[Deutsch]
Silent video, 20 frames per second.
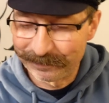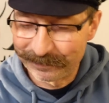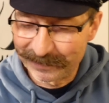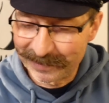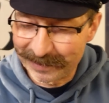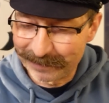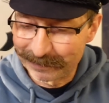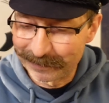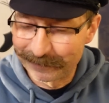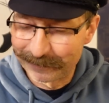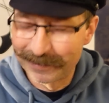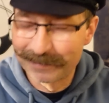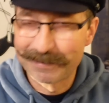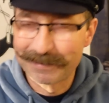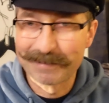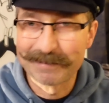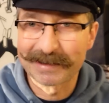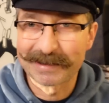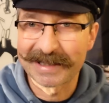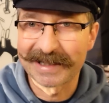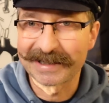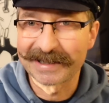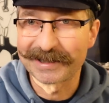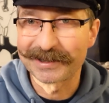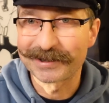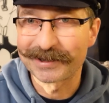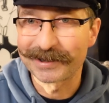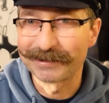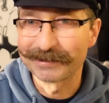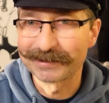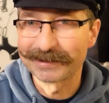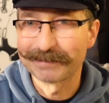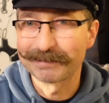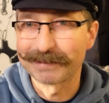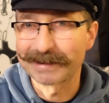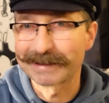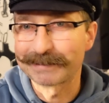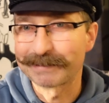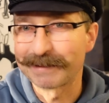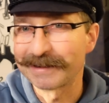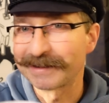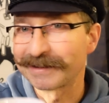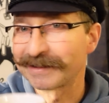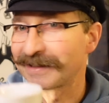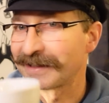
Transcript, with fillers: Ich habe die Filme immer gern geschaut. Bud Spencer,